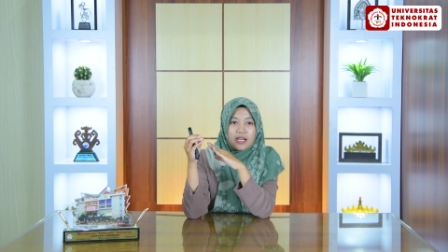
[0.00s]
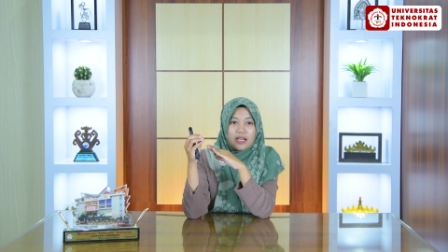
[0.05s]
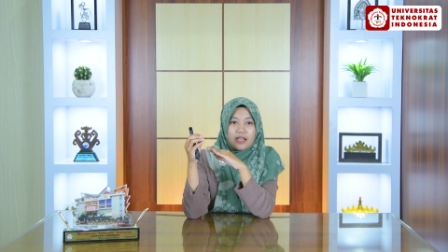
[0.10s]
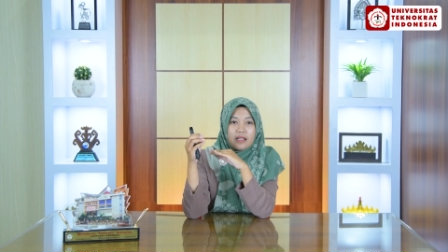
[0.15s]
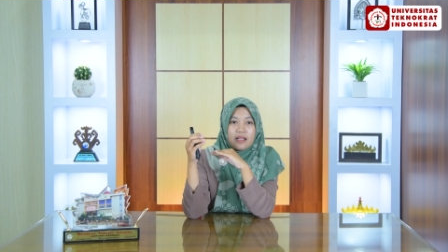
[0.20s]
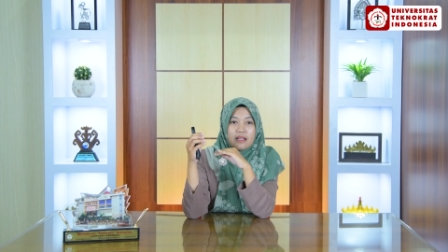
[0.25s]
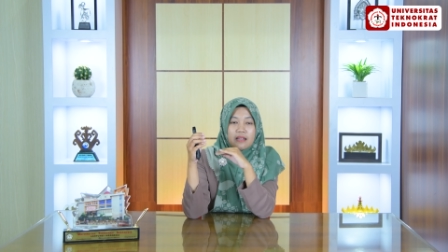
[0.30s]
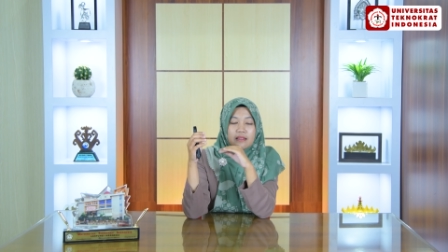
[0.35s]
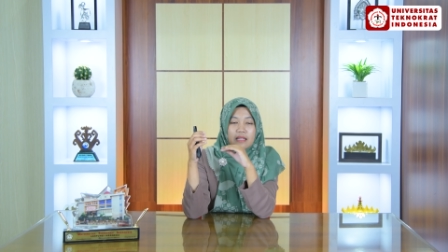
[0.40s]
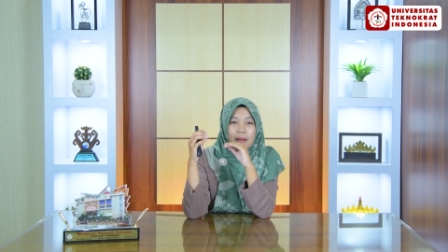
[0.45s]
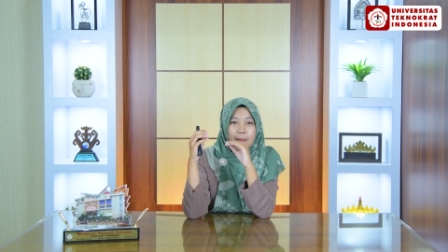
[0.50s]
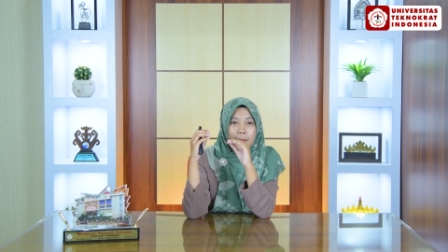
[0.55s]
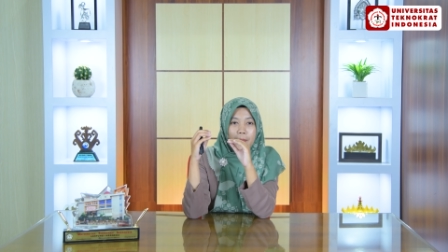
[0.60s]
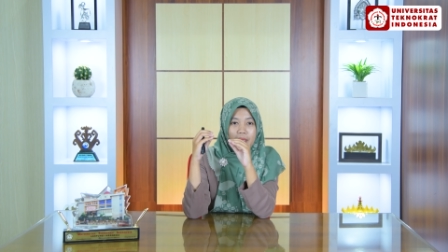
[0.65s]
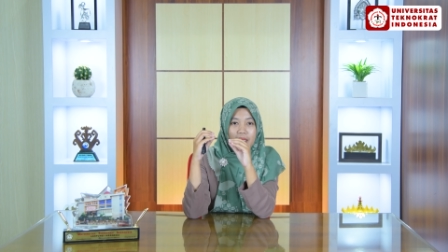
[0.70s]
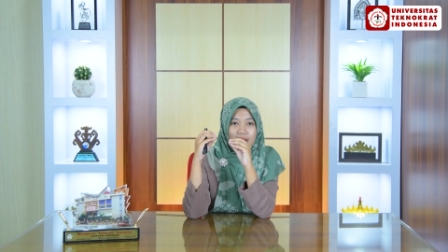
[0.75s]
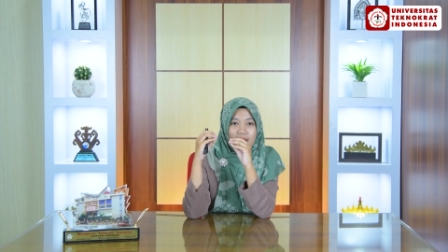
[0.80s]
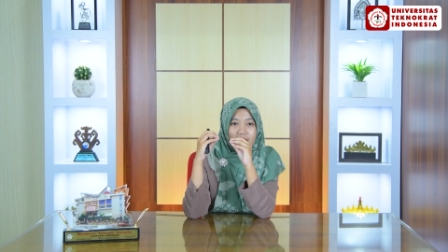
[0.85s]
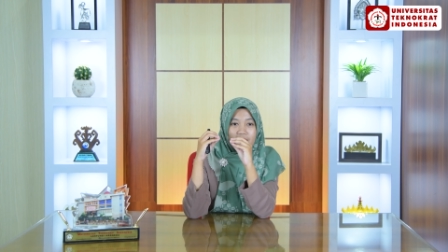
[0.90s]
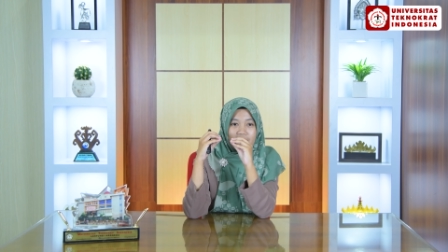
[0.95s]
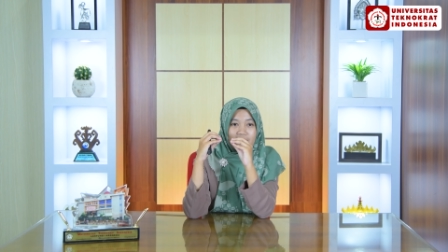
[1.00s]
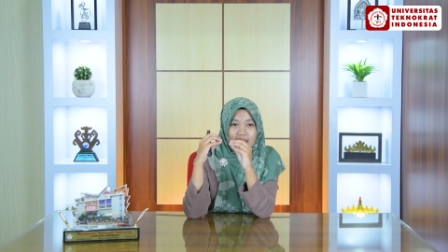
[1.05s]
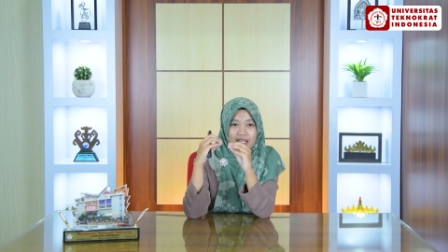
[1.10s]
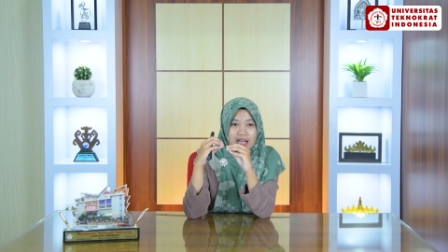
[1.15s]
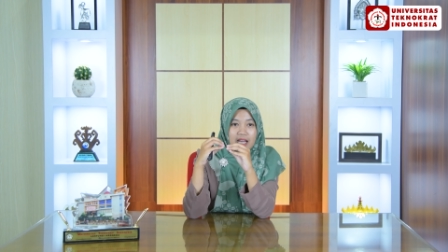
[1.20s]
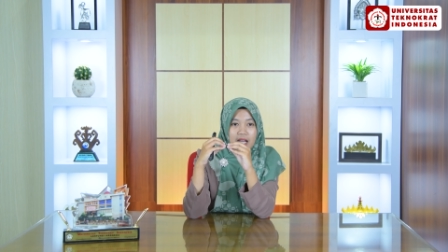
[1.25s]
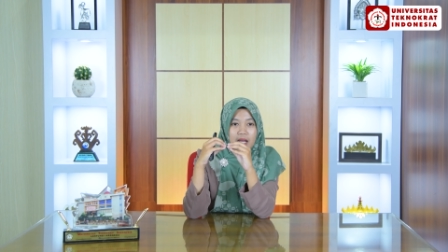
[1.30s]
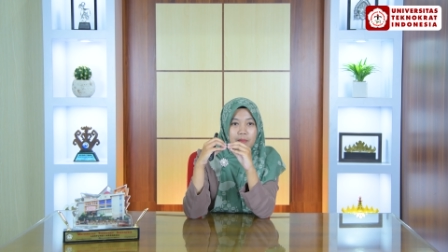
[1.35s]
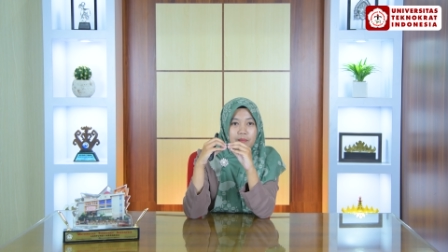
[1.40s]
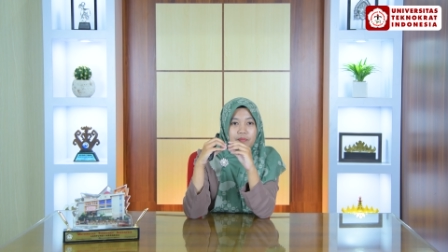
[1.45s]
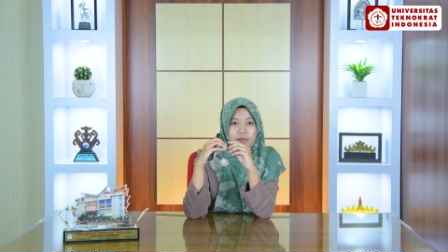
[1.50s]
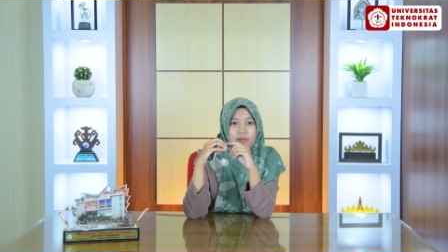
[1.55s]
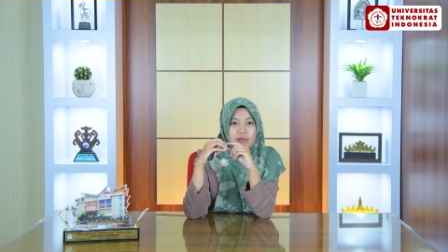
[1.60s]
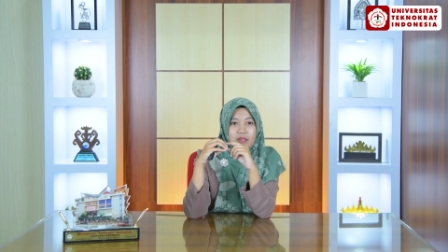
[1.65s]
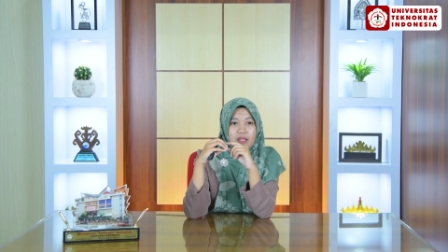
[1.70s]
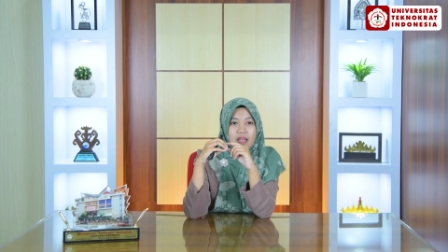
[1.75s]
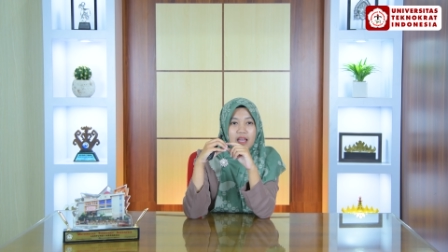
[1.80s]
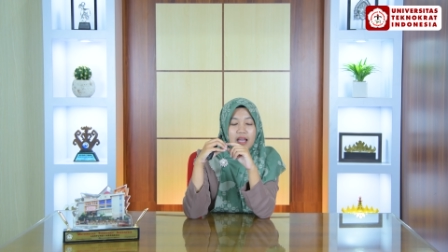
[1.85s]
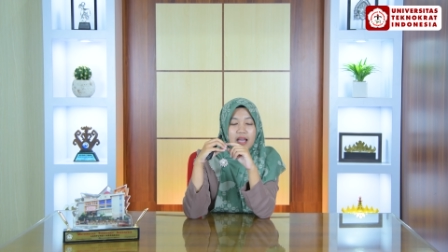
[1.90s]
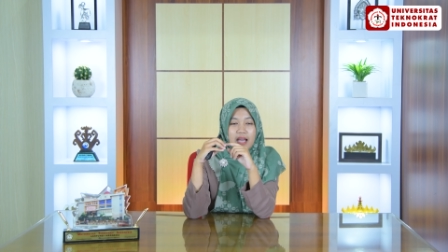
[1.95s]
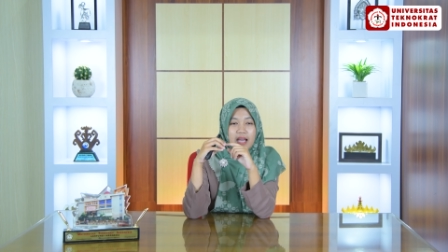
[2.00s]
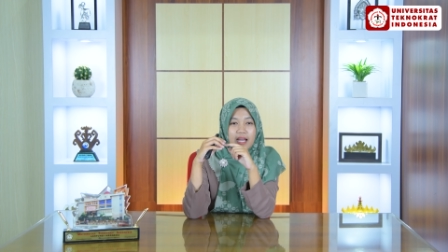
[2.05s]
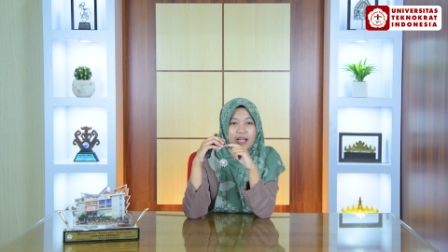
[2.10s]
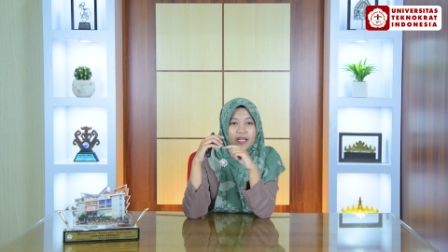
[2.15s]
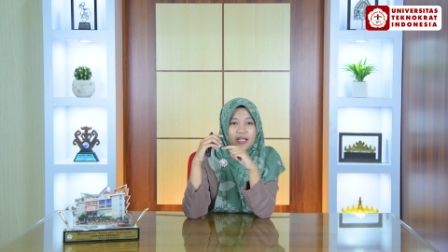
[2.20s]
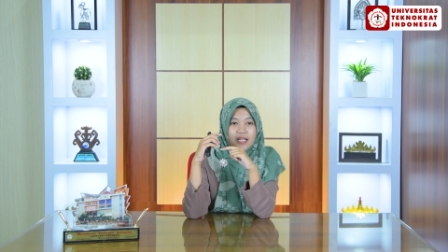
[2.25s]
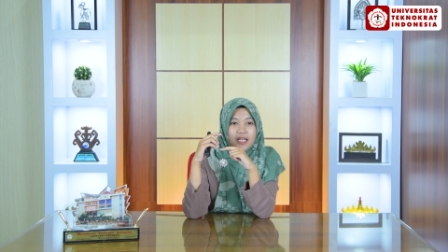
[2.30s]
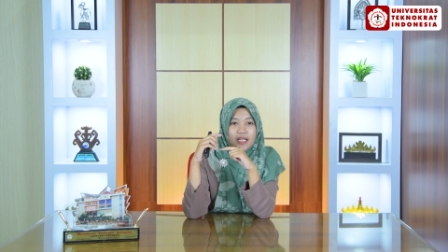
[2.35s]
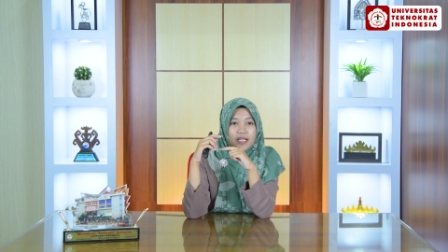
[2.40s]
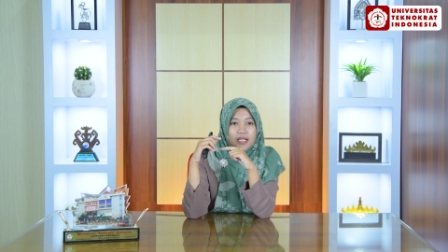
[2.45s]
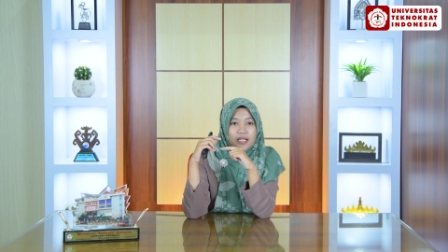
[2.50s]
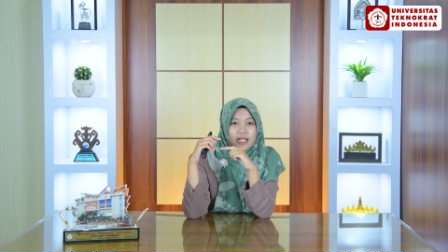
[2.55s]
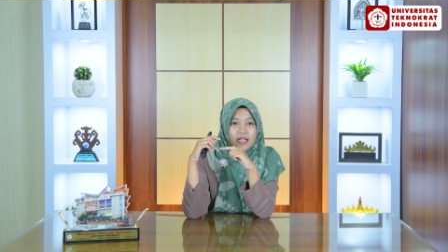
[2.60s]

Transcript: Nah, tapi tetap ada